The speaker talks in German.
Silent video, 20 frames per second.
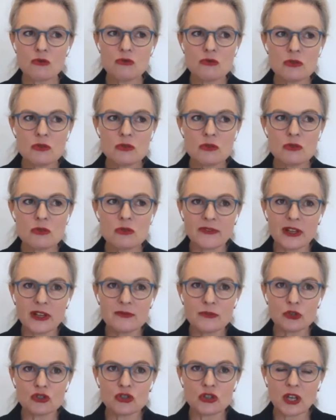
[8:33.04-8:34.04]
Un, also
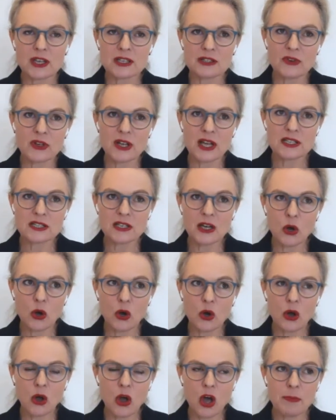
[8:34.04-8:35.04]
wann wird Stress vielleicht
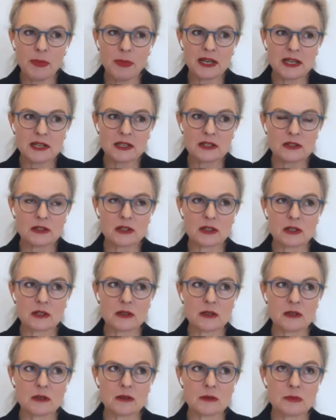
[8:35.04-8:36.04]
auch körperlich äh,
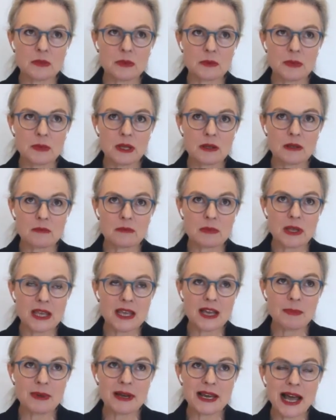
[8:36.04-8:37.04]

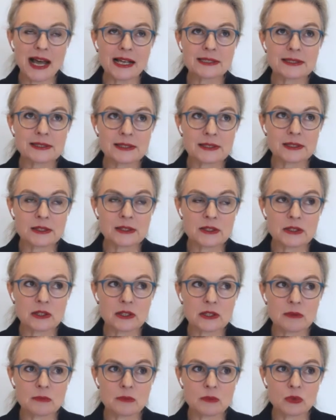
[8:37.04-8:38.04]
eher belastend
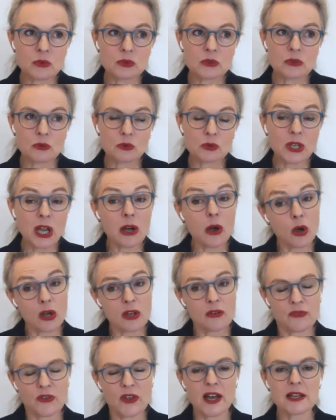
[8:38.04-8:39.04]
ähm, und oder auch
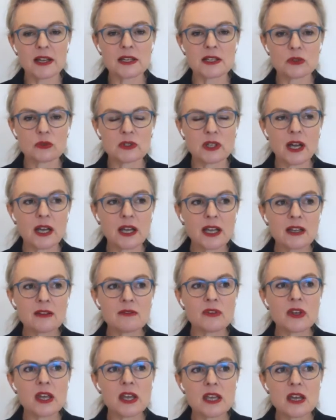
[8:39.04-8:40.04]
gefährlich. Und da
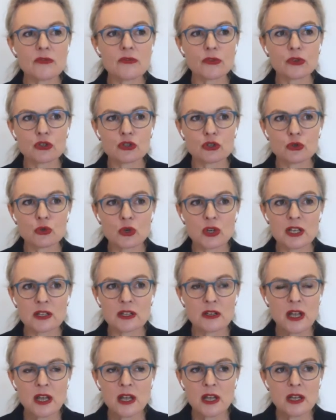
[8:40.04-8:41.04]
reden wir eher von
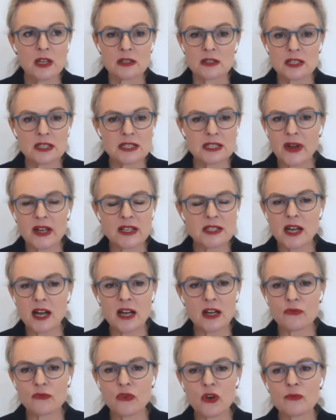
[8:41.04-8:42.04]
Zyklen, nicht zwei
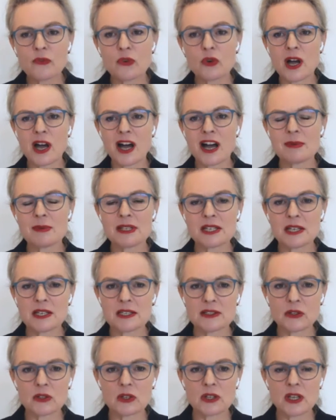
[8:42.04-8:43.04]
Tage vor dem
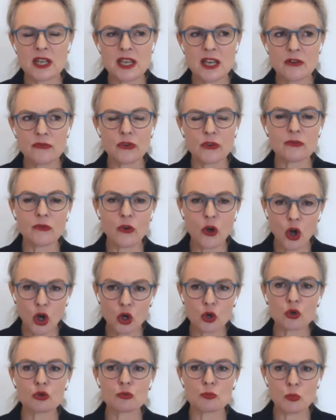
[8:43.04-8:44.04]
Vokabeltest, sondern eher von
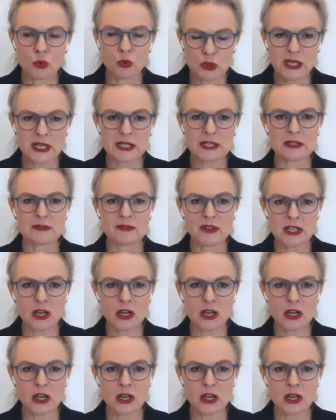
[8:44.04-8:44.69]
Wochen und Monaten.